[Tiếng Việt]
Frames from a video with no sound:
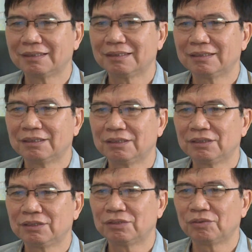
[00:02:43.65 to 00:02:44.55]
ví
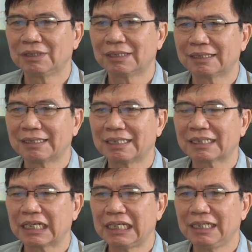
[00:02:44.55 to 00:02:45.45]
dụ như là
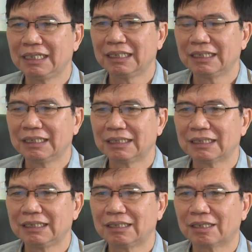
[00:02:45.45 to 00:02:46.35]
Sasaki
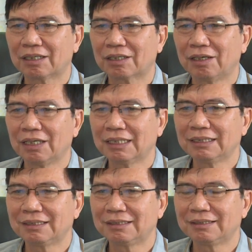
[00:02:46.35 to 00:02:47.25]
thì họ có cái
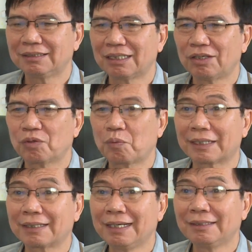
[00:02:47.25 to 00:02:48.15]
chế độ
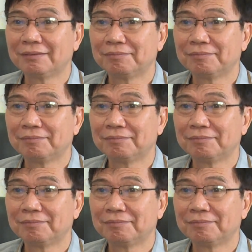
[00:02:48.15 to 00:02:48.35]
quà Tết.